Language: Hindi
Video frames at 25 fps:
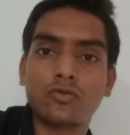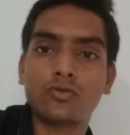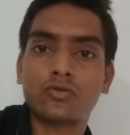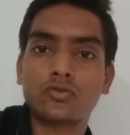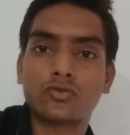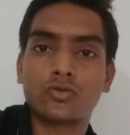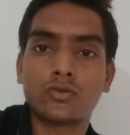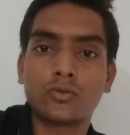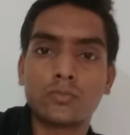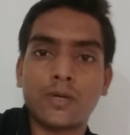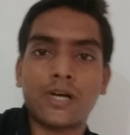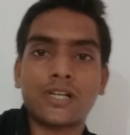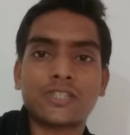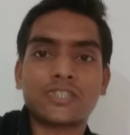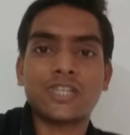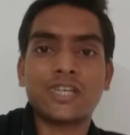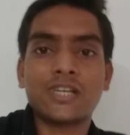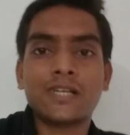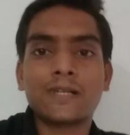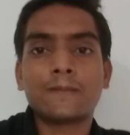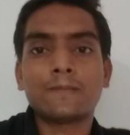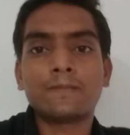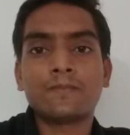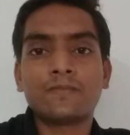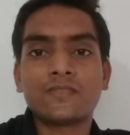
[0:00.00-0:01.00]
दोस्तों बात
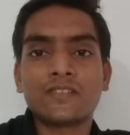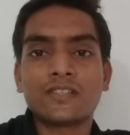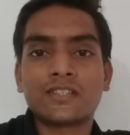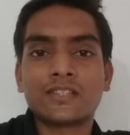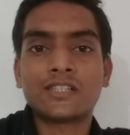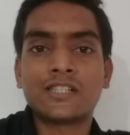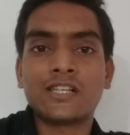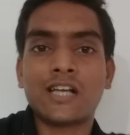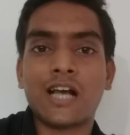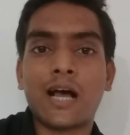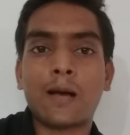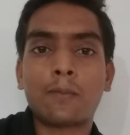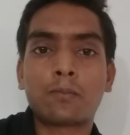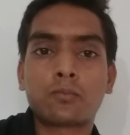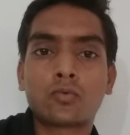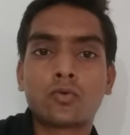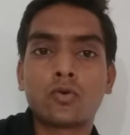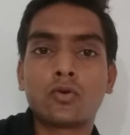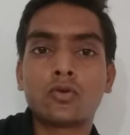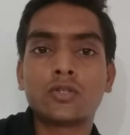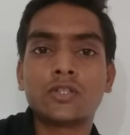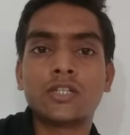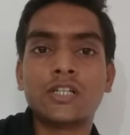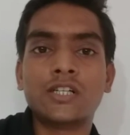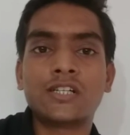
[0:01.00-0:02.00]
है कि
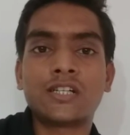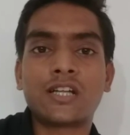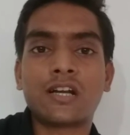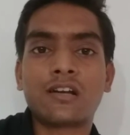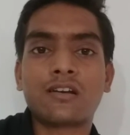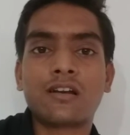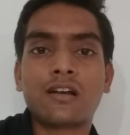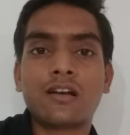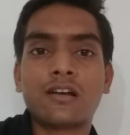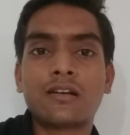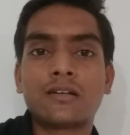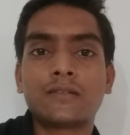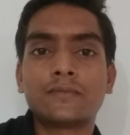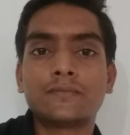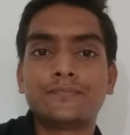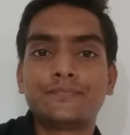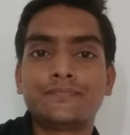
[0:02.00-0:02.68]
आपको इंटरनल